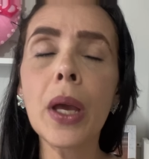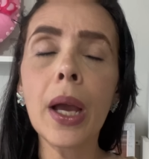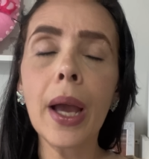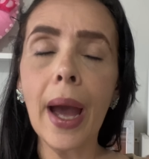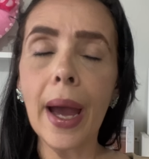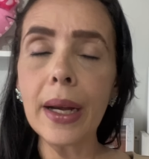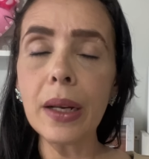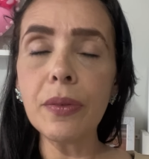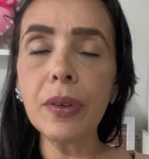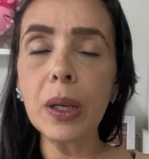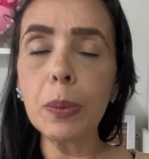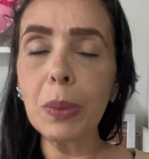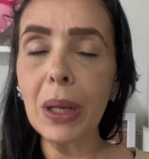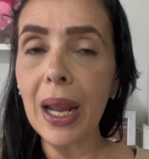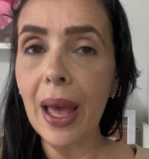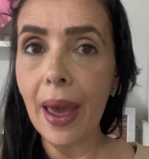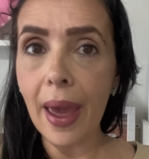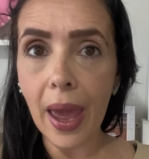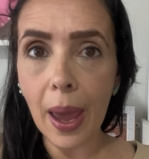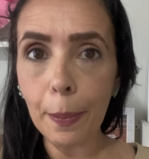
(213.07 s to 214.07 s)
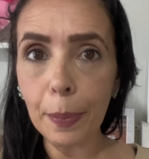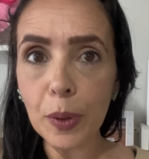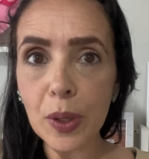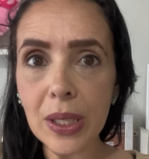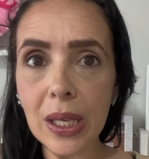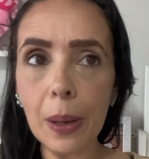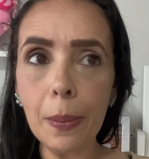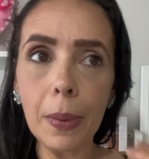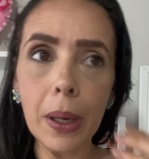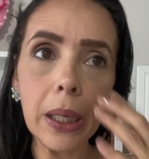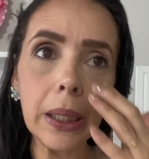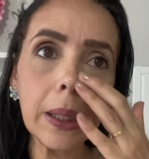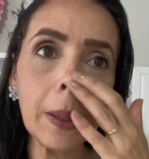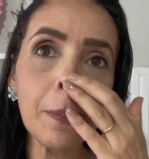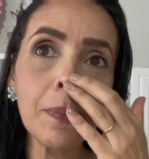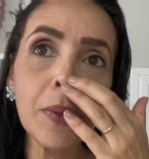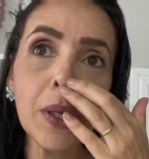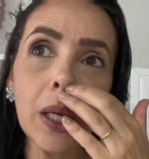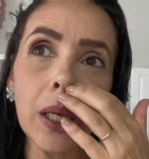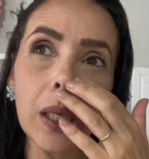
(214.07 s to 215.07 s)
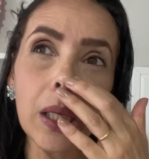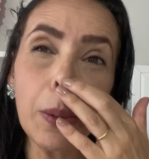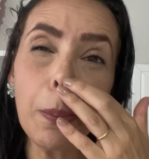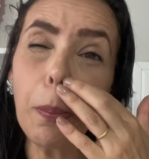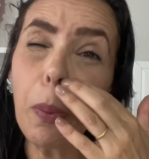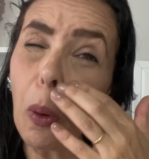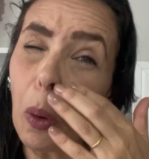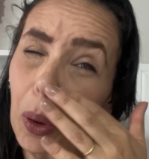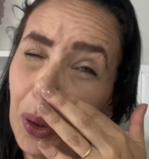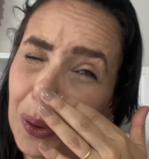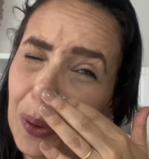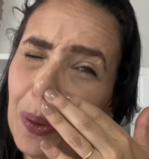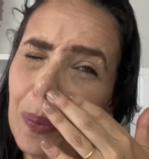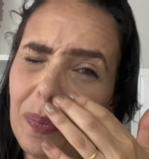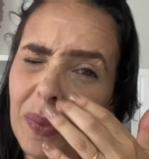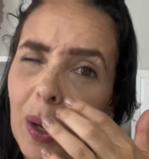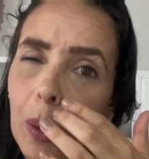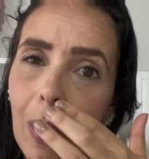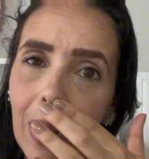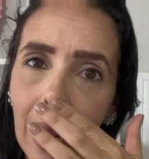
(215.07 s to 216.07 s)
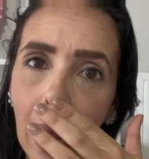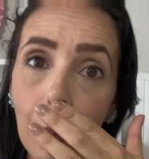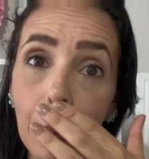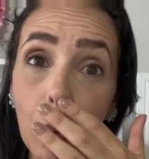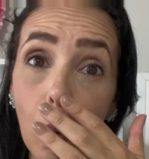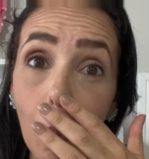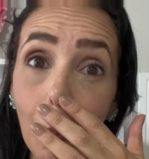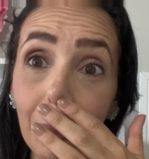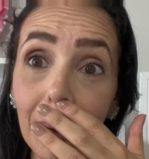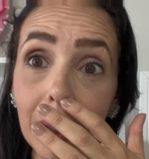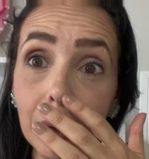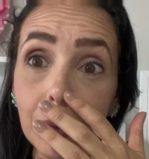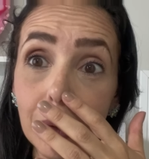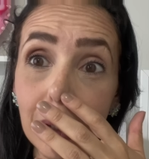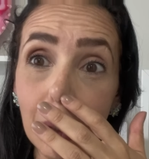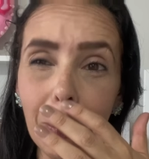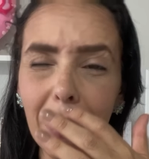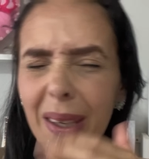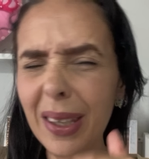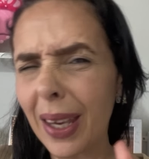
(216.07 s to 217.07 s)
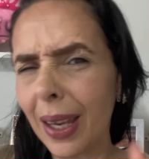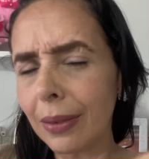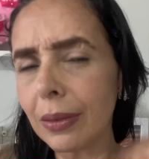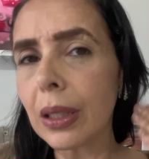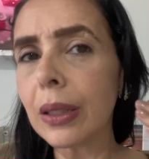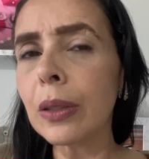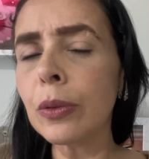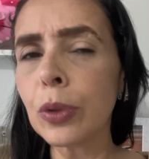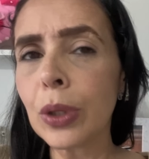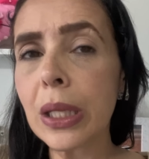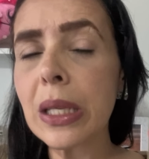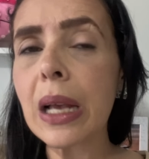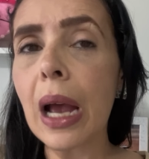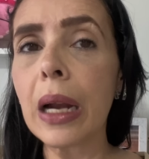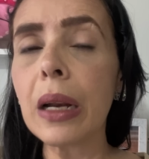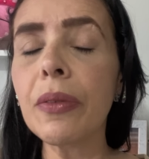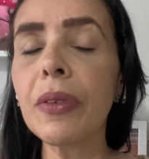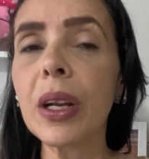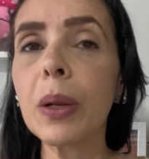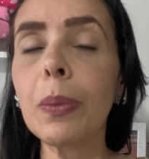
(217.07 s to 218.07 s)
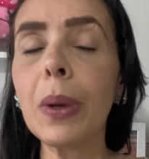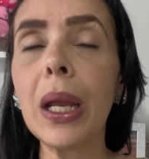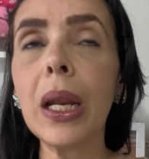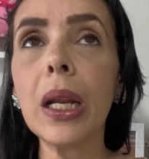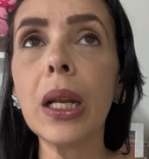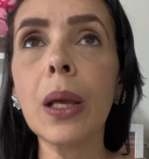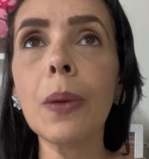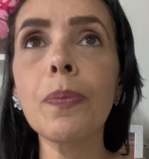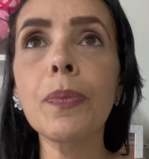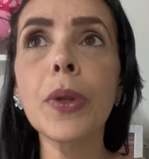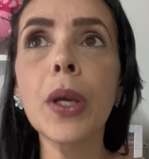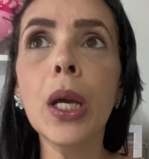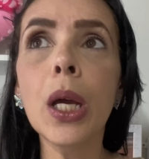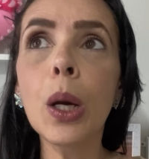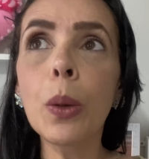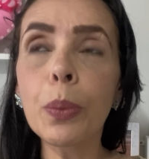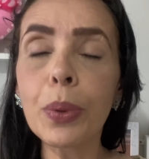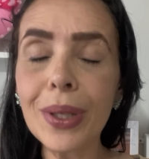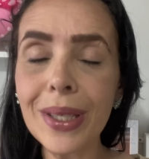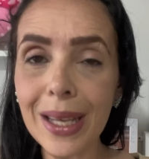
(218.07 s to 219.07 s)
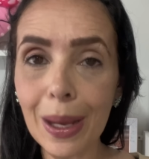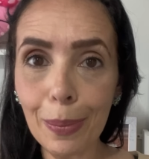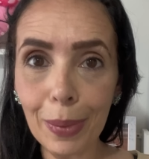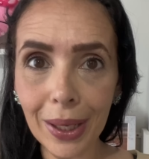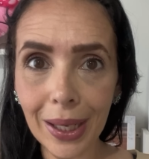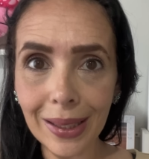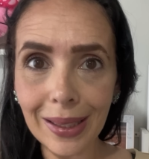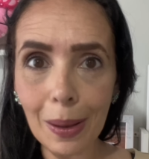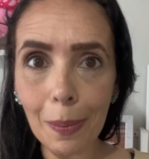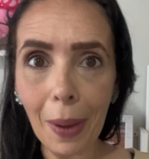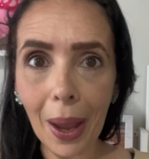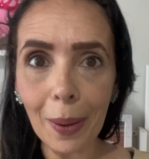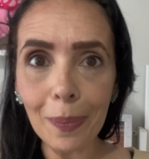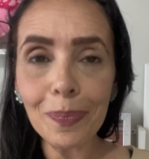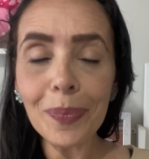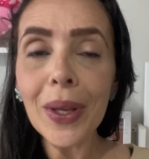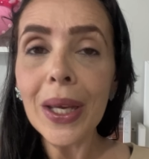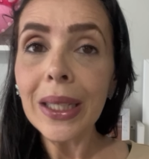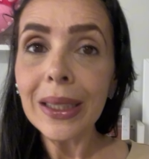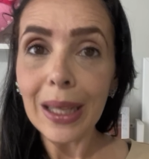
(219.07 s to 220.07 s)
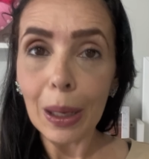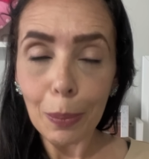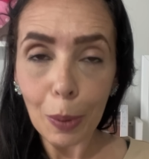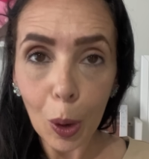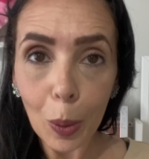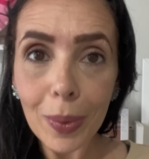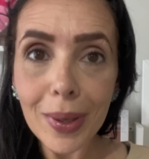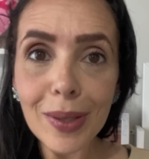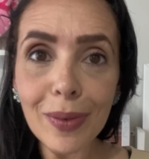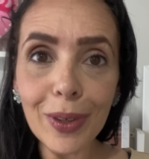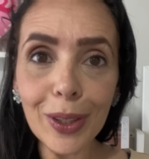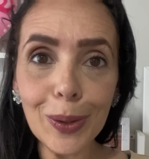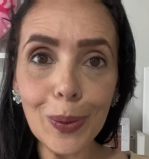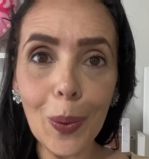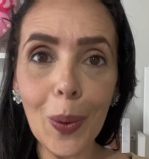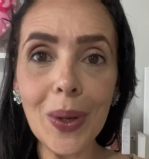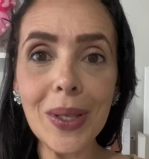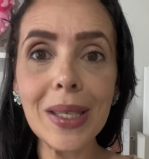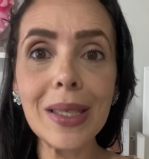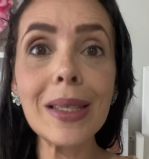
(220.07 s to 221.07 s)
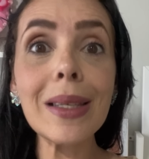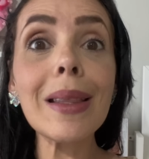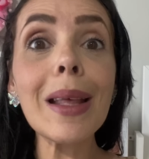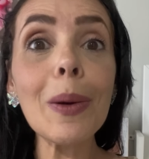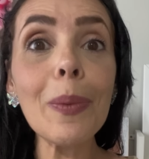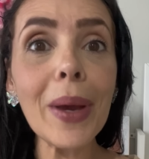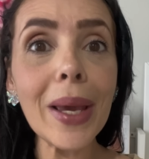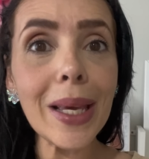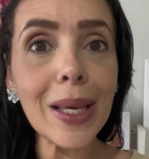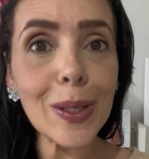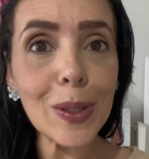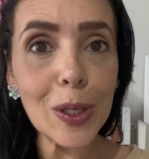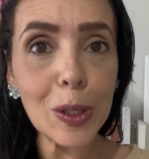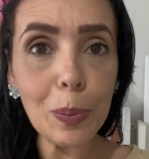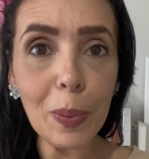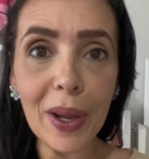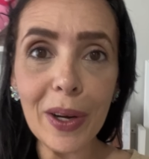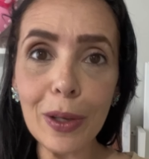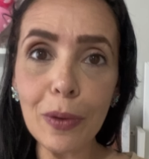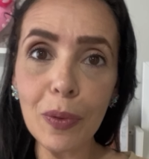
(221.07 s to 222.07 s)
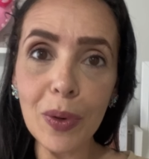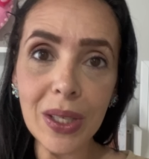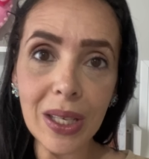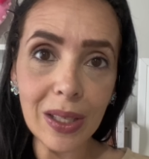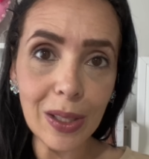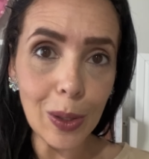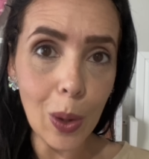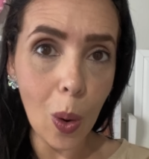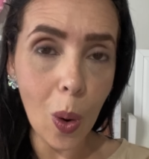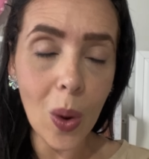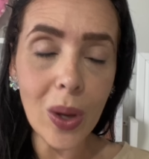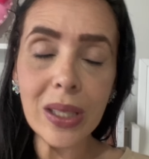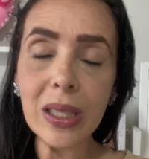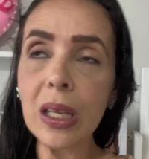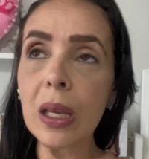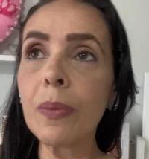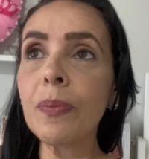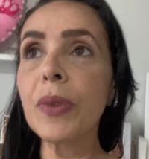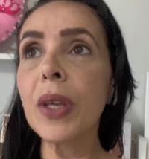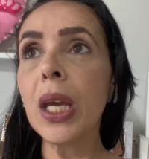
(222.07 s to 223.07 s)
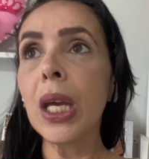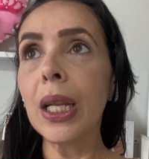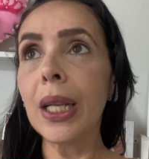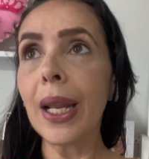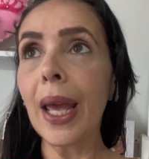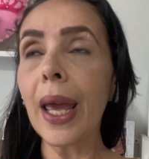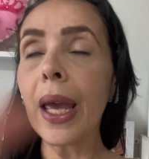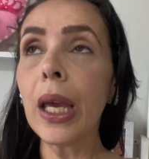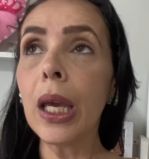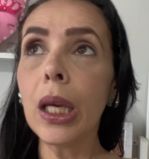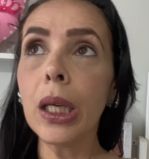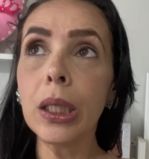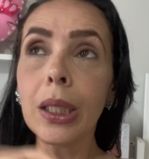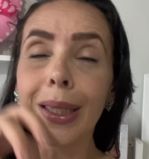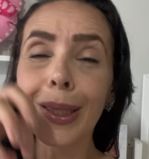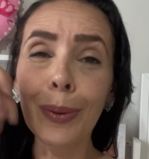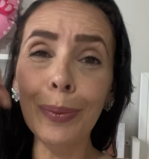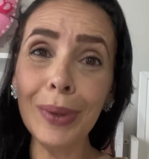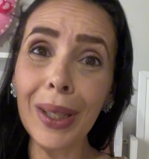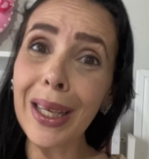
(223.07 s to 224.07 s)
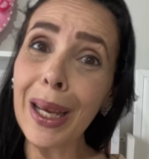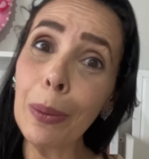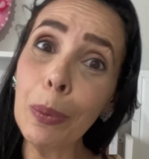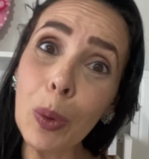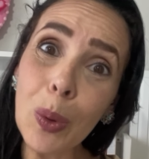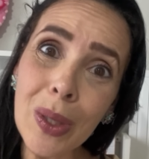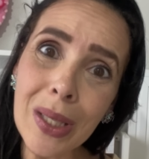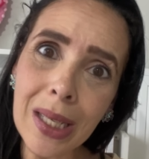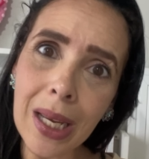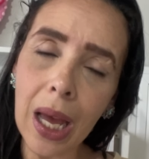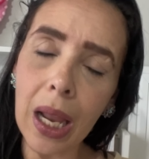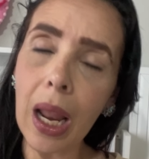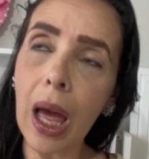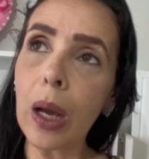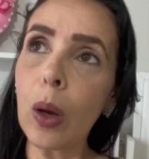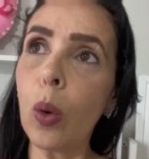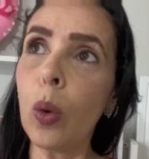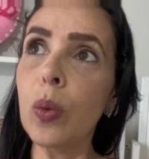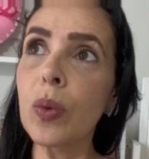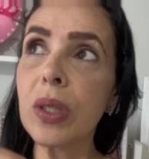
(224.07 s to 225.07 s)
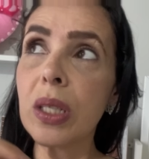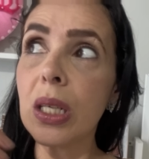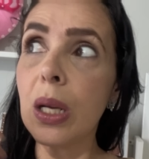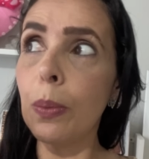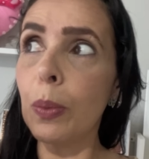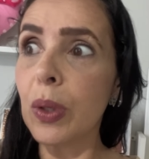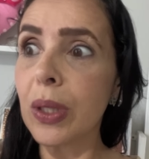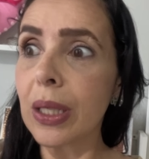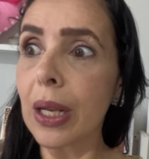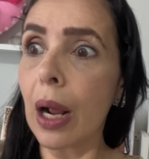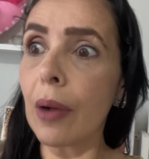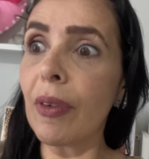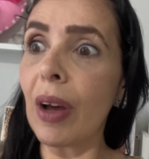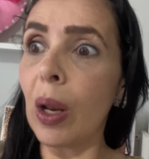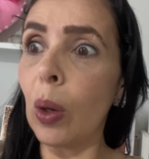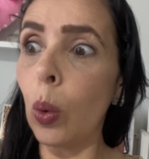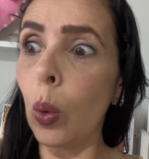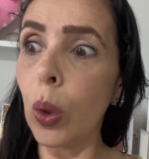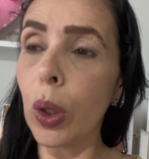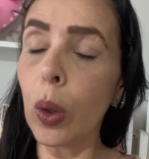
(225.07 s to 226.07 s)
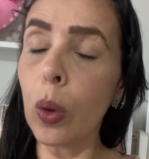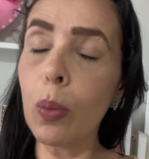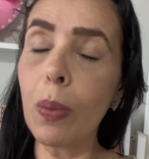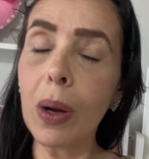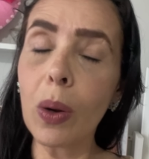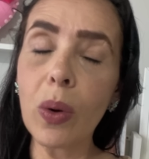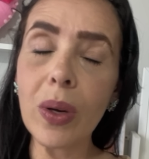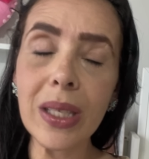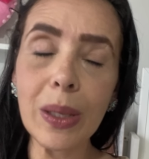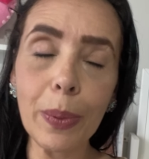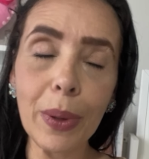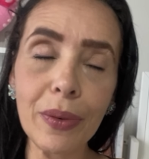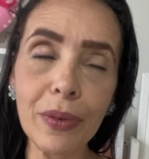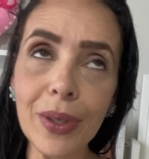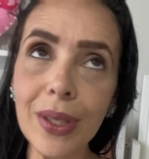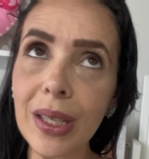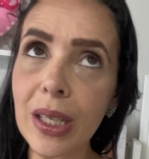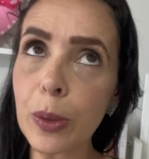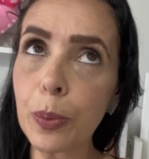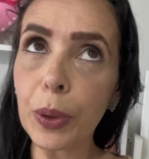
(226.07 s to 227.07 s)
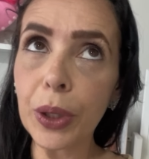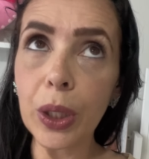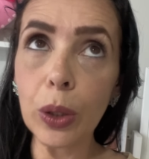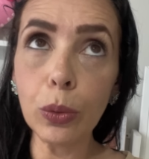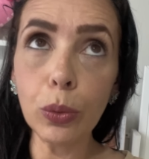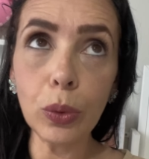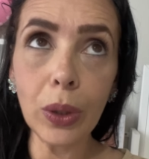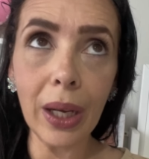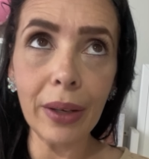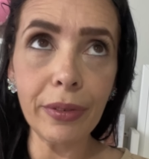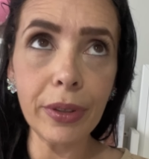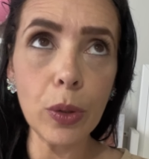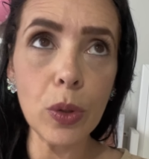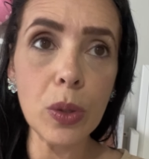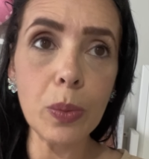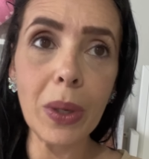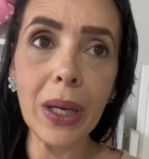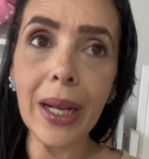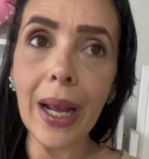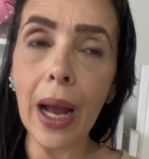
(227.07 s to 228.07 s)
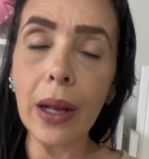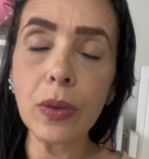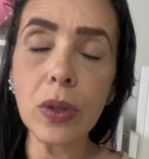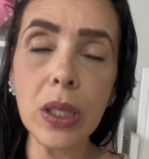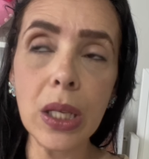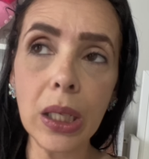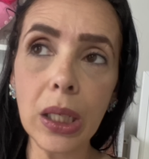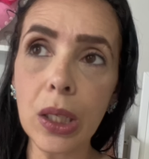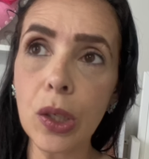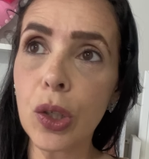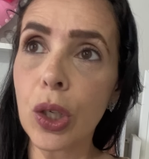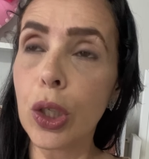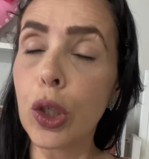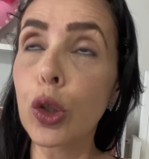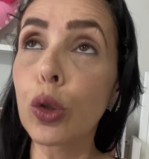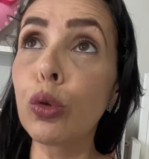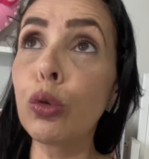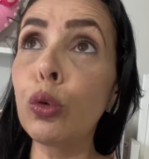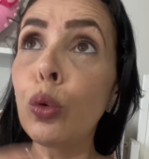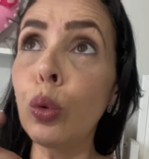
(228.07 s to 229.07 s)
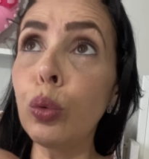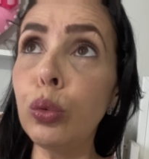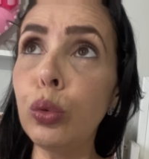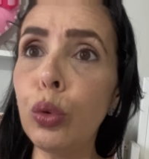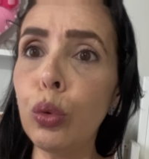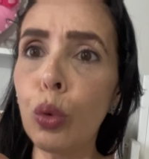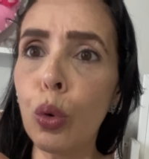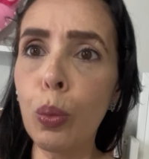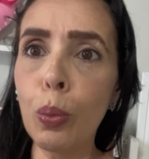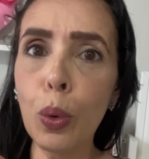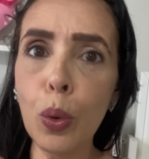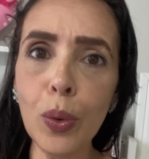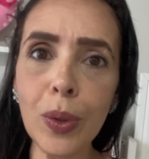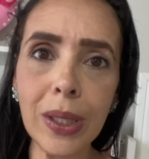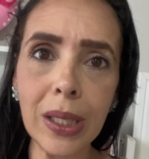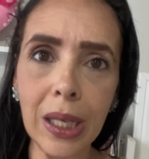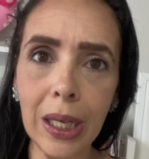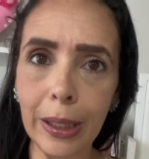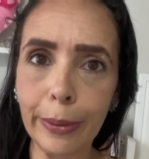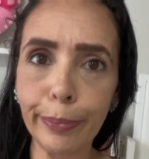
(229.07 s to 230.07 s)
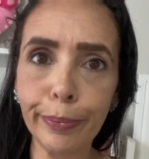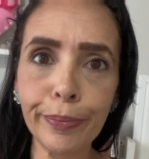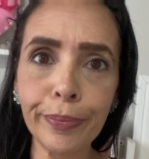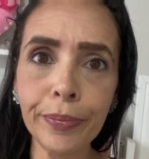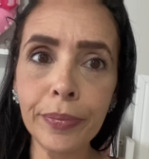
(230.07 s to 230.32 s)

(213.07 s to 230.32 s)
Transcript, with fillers: Carne vermelha é por semana e por porco, eu acabo comprando também, que entra dentro das carnes vermelhas, né, por semana também, tá bom, meus virtuosos? Então é isso, espero que vocês gostem, né, que não tenha música lá, que eu consiga mostrar valor, alguma coisa pra vocês, porque eu nunca vi os mercados daqui, gente, tudo com música.